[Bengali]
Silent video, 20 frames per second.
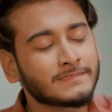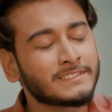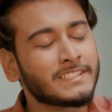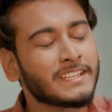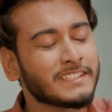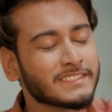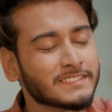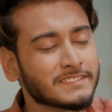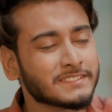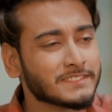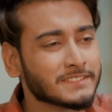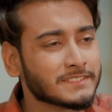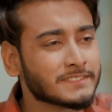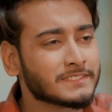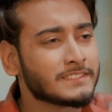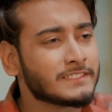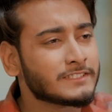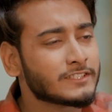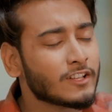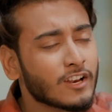ঠিক আছে স্যার
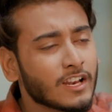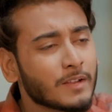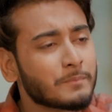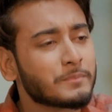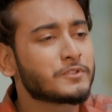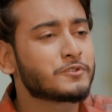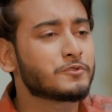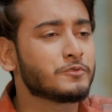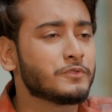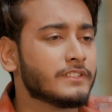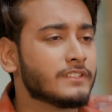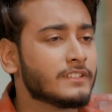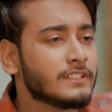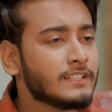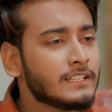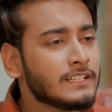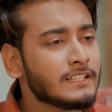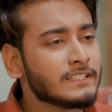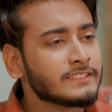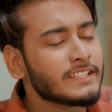তাহলে আপনি শুনেন
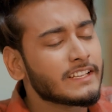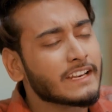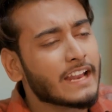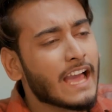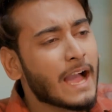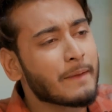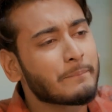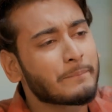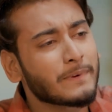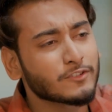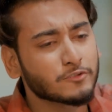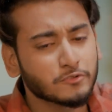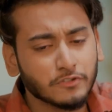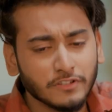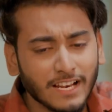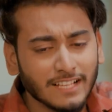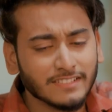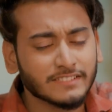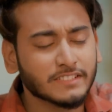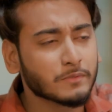স্যার আপনাকে যদি
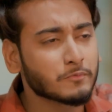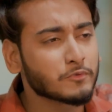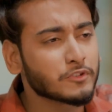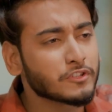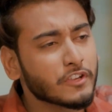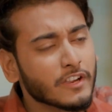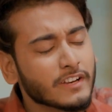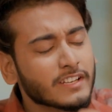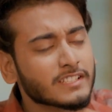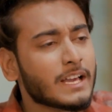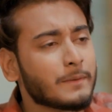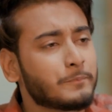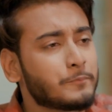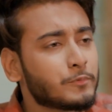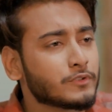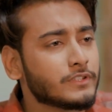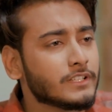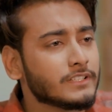রাস্তার মধ্যে কেউ একটা থাপ্পড়